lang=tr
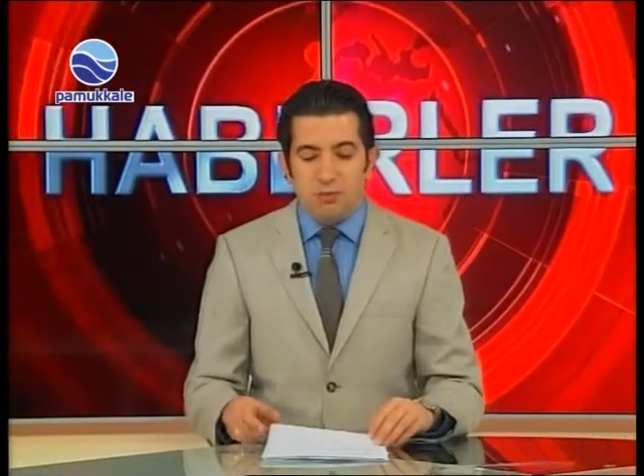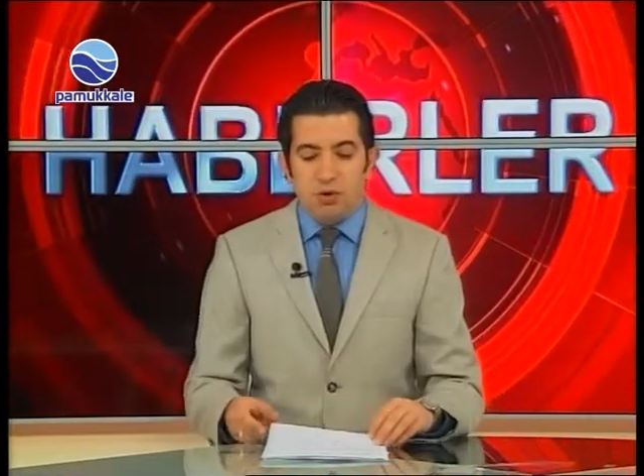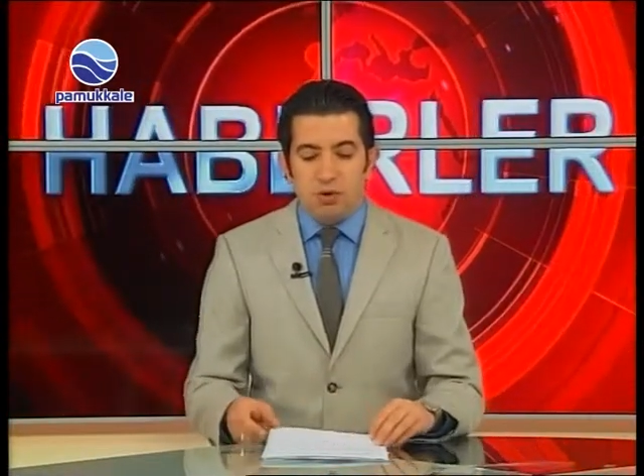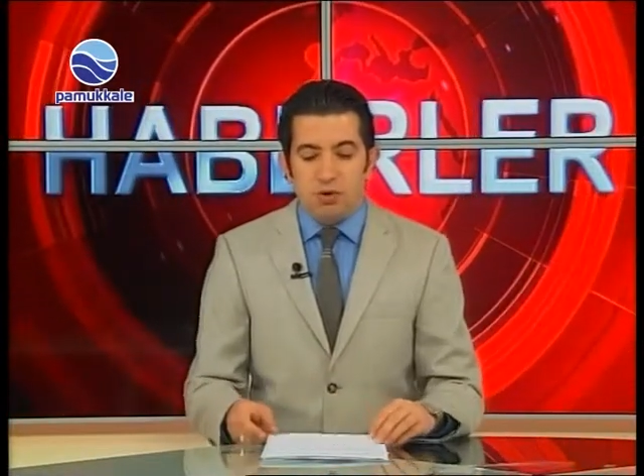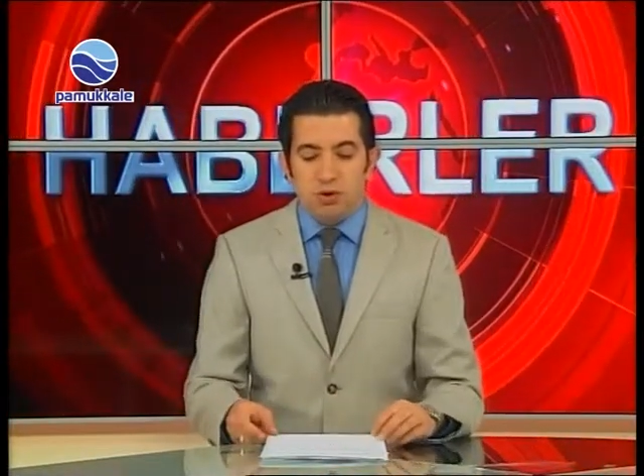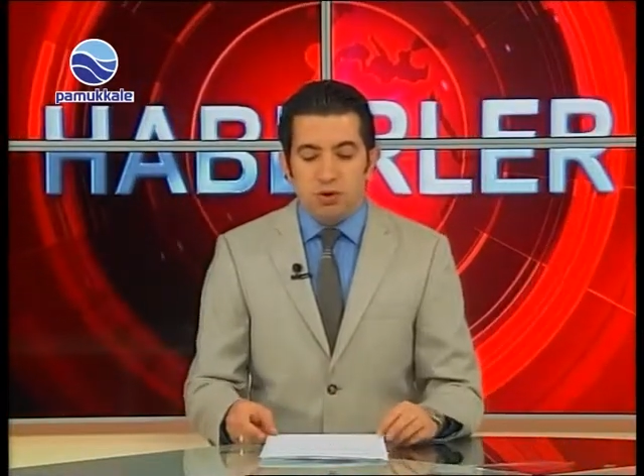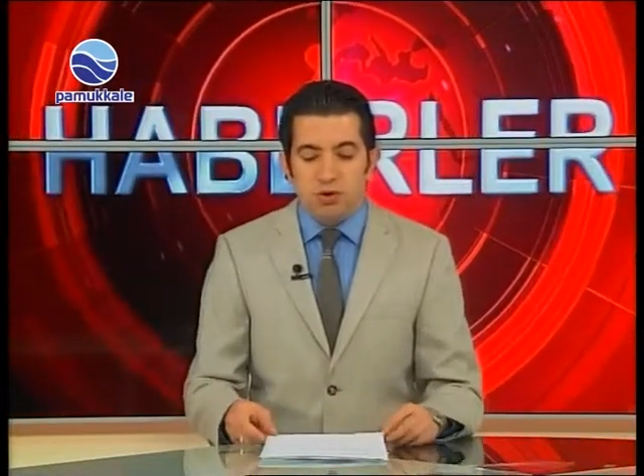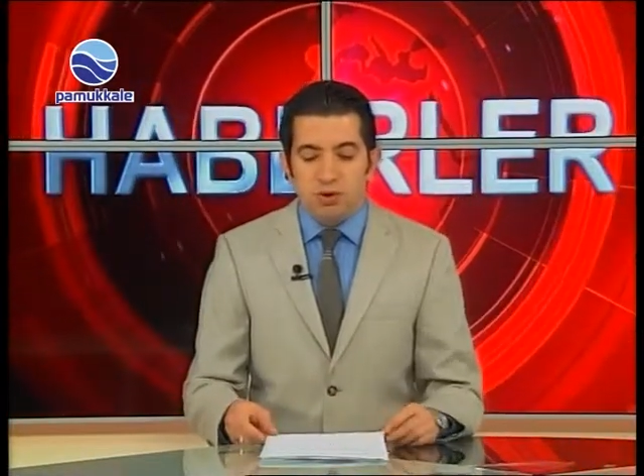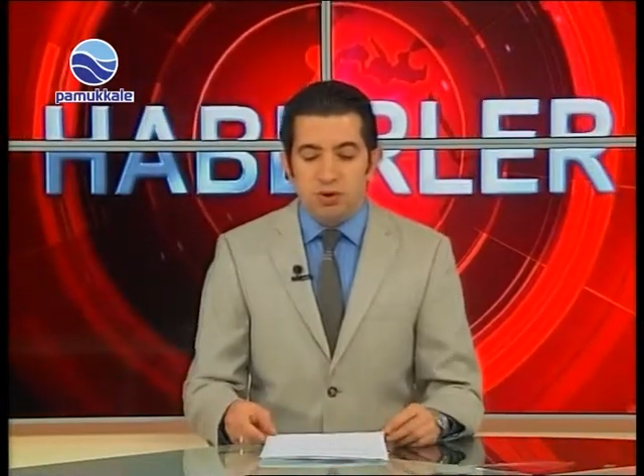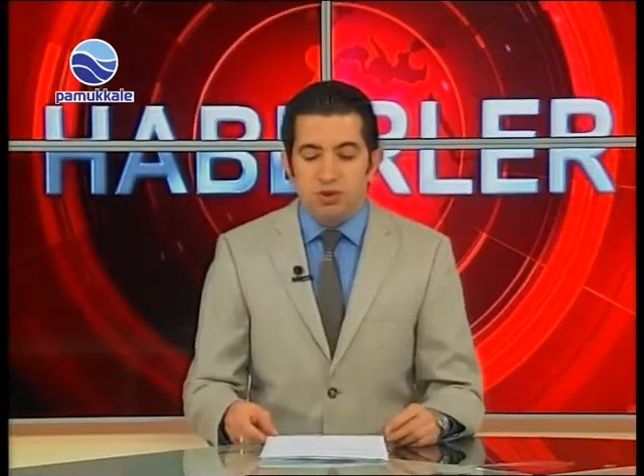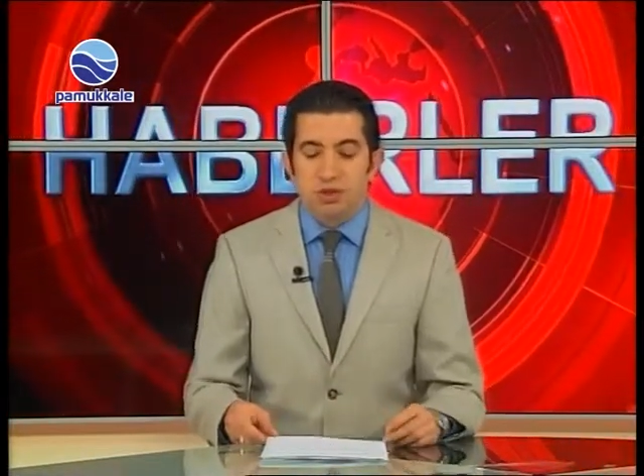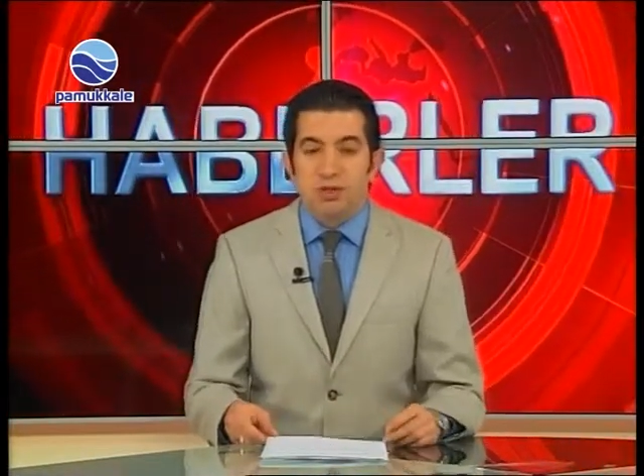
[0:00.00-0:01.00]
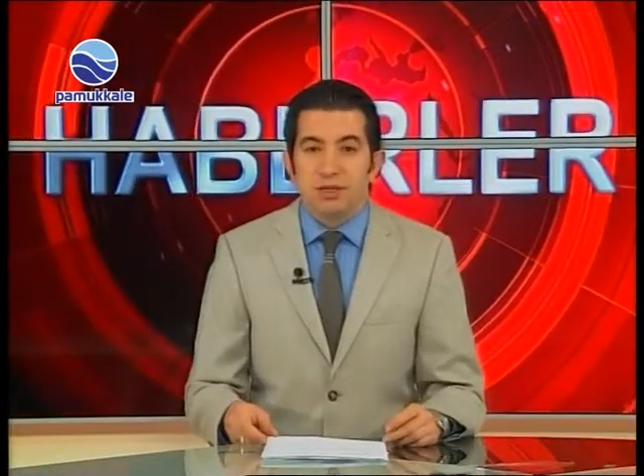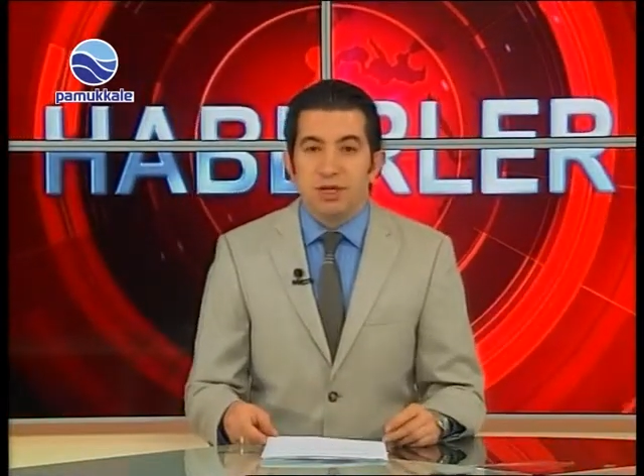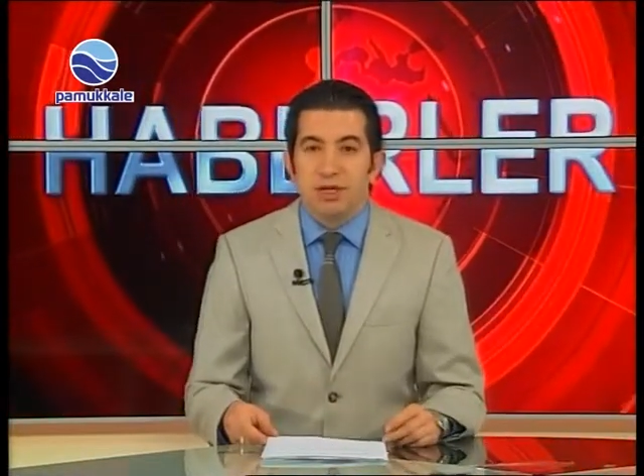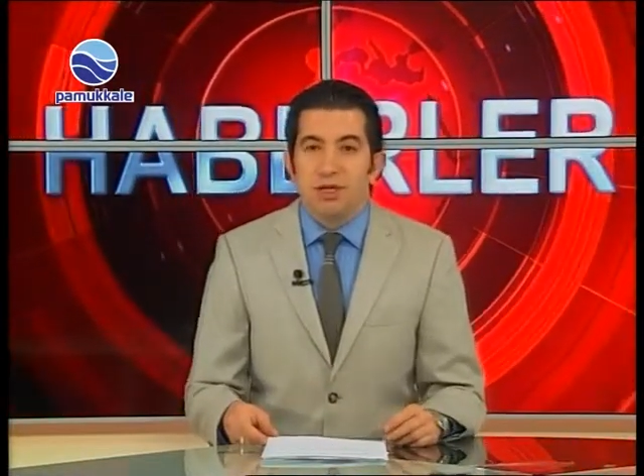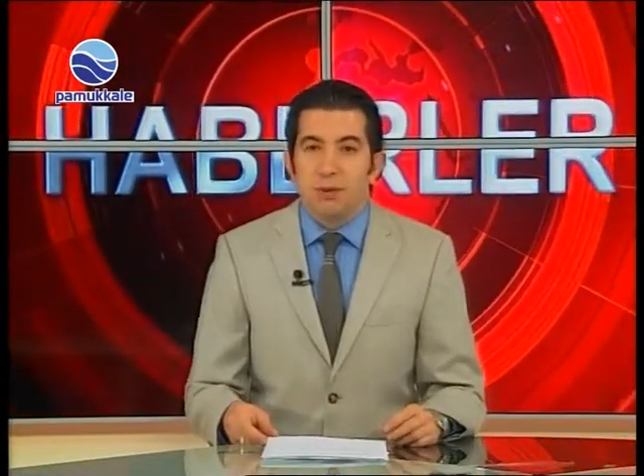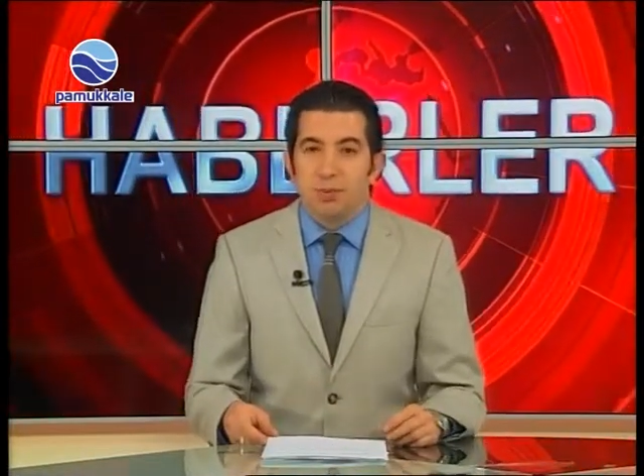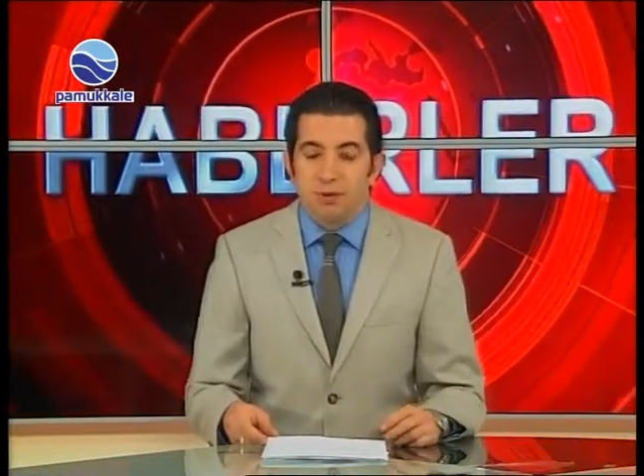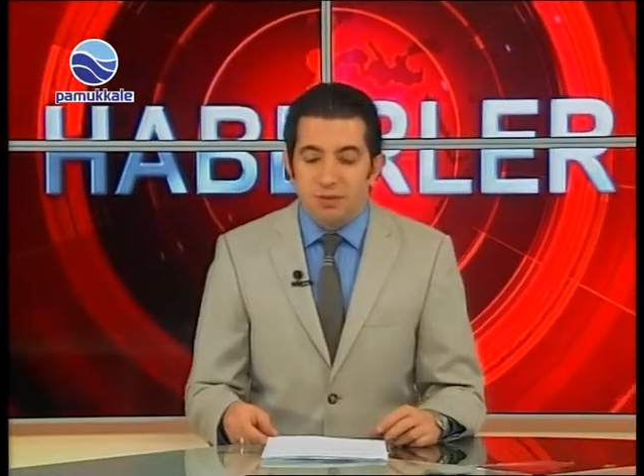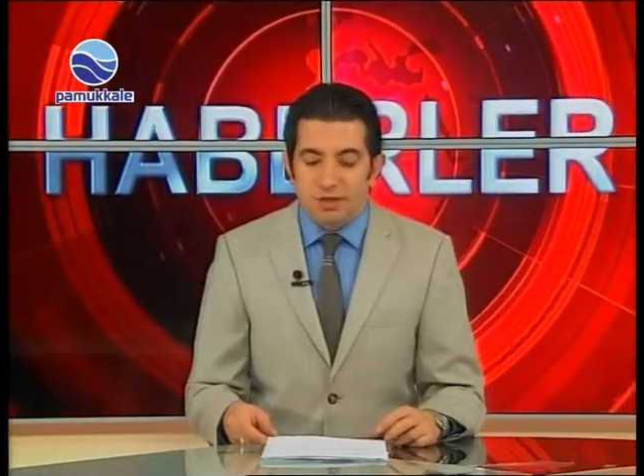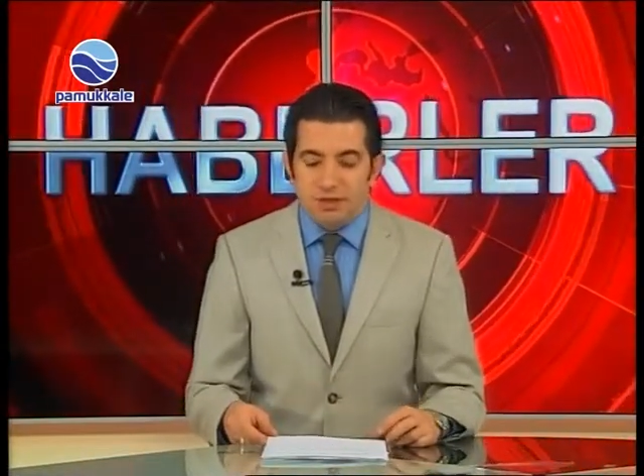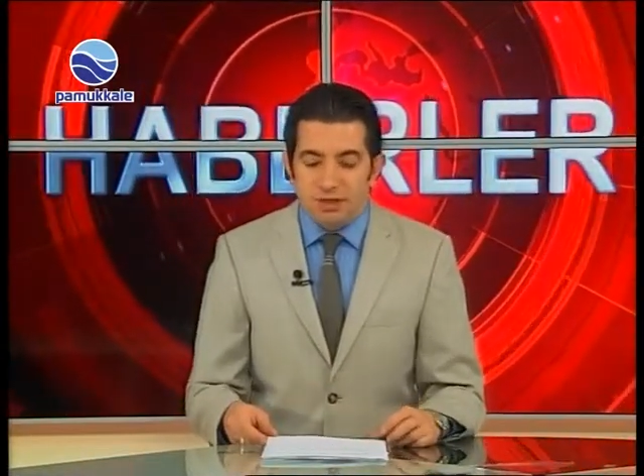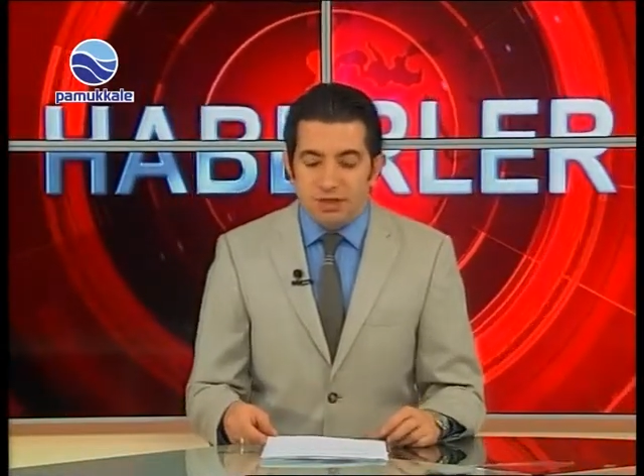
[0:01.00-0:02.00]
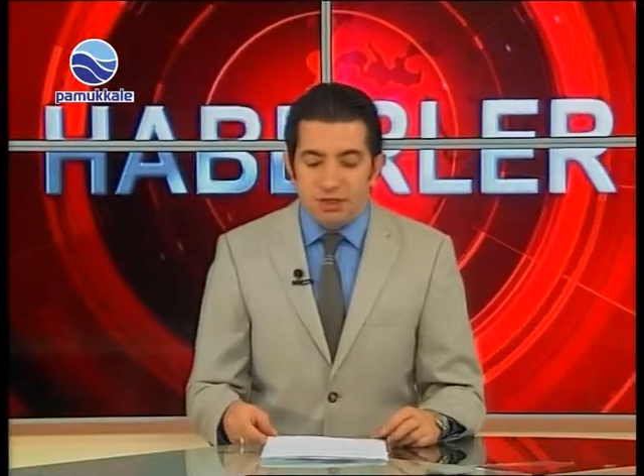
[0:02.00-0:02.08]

1993 yılında yapılması